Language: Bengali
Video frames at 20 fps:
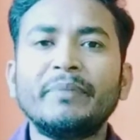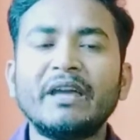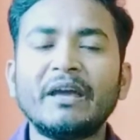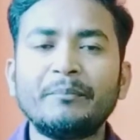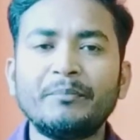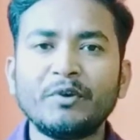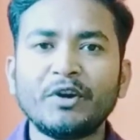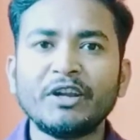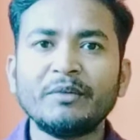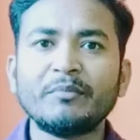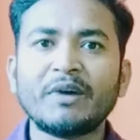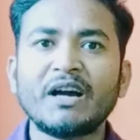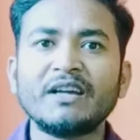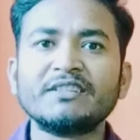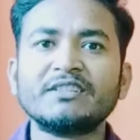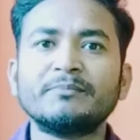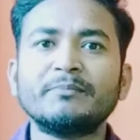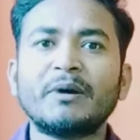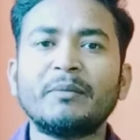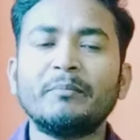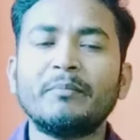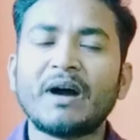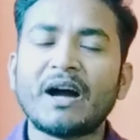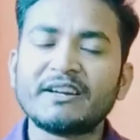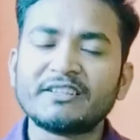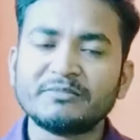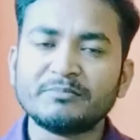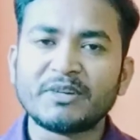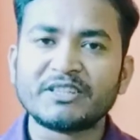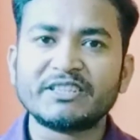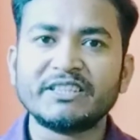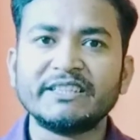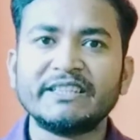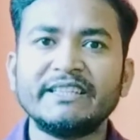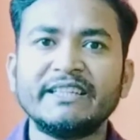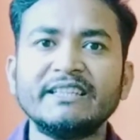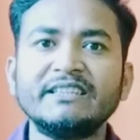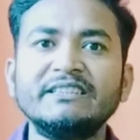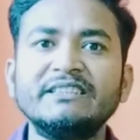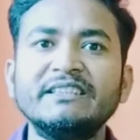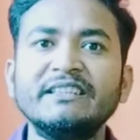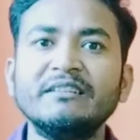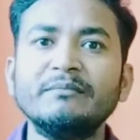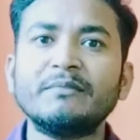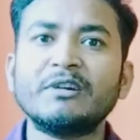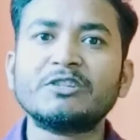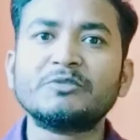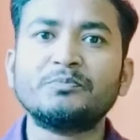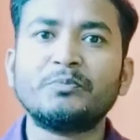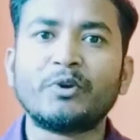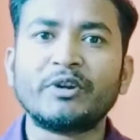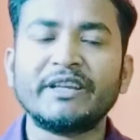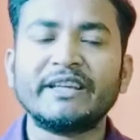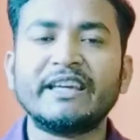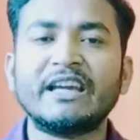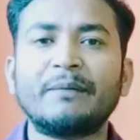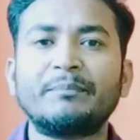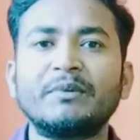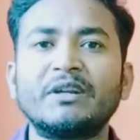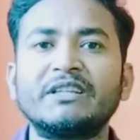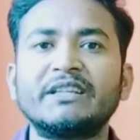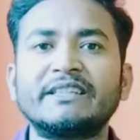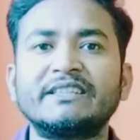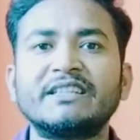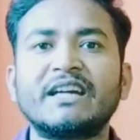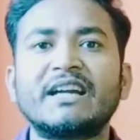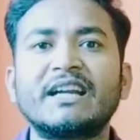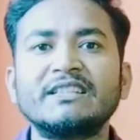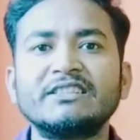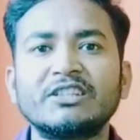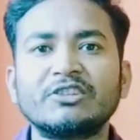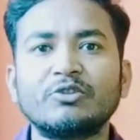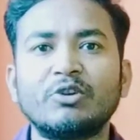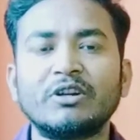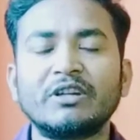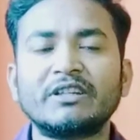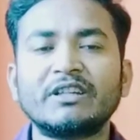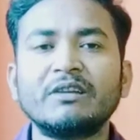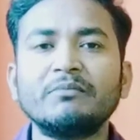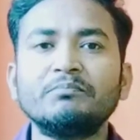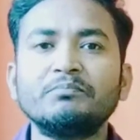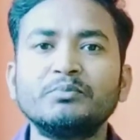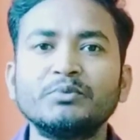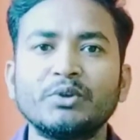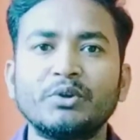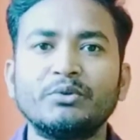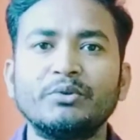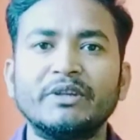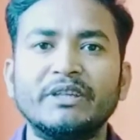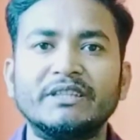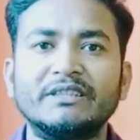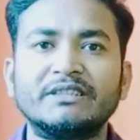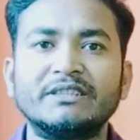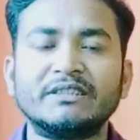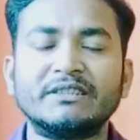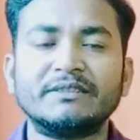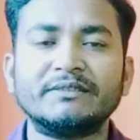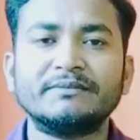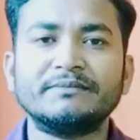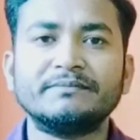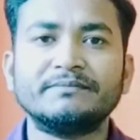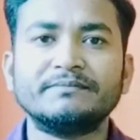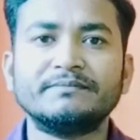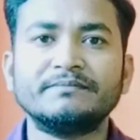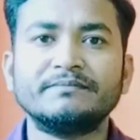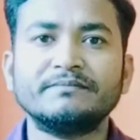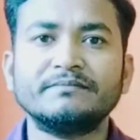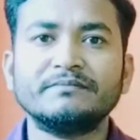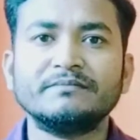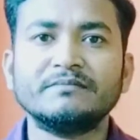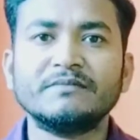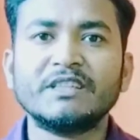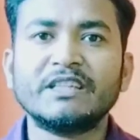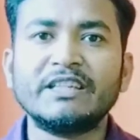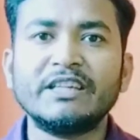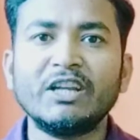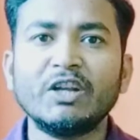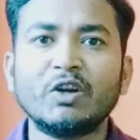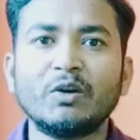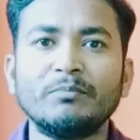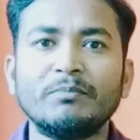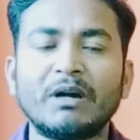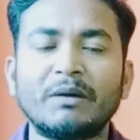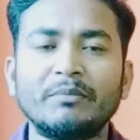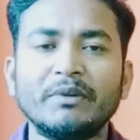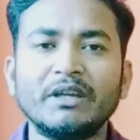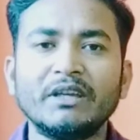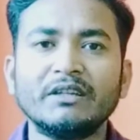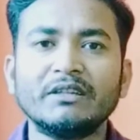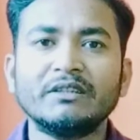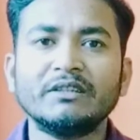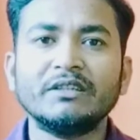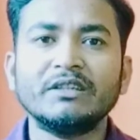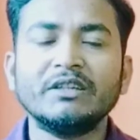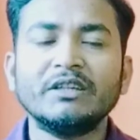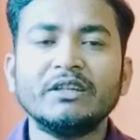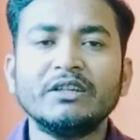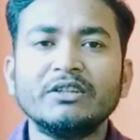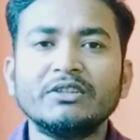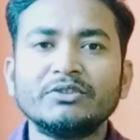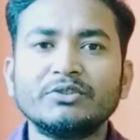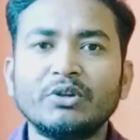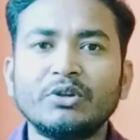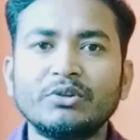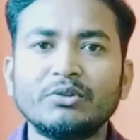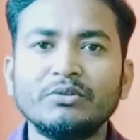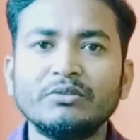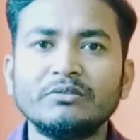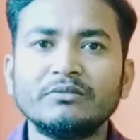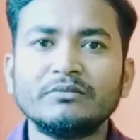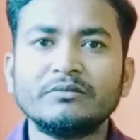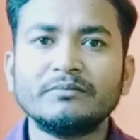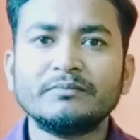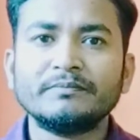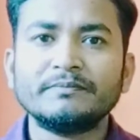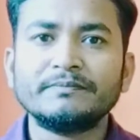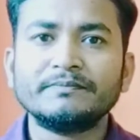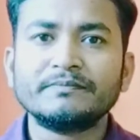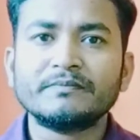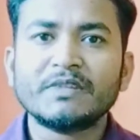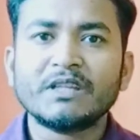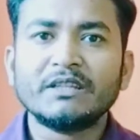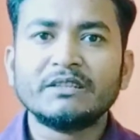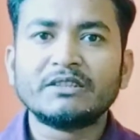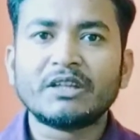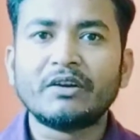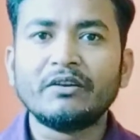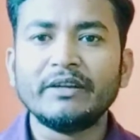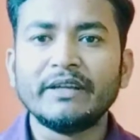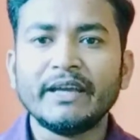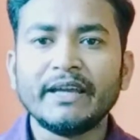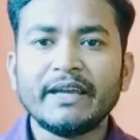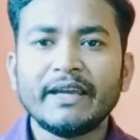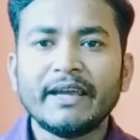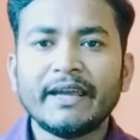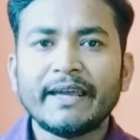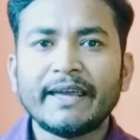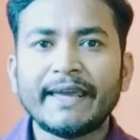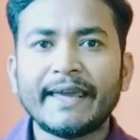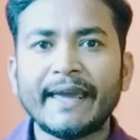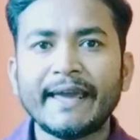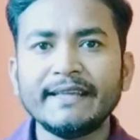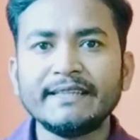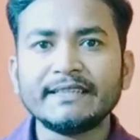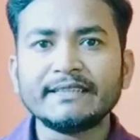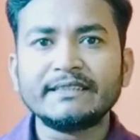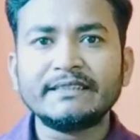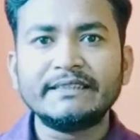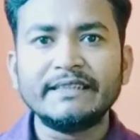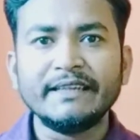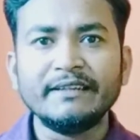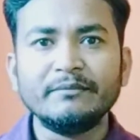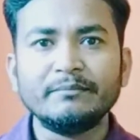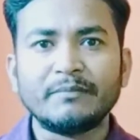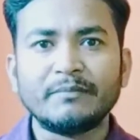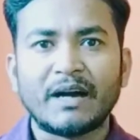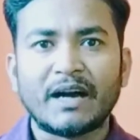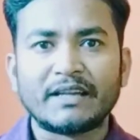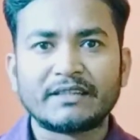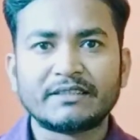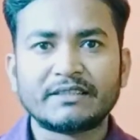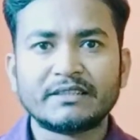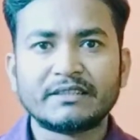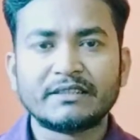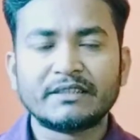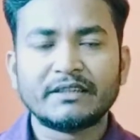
ফেব্রুয়ারি মাস বা মার্চ মাসে গিয়ে তিন মাস পরে গিয়ে আপনার চার হাজার ঘন্টা পূরণ হয়েছে কীরকমভাবে ধরুন তাহলে এই যে তিন মাস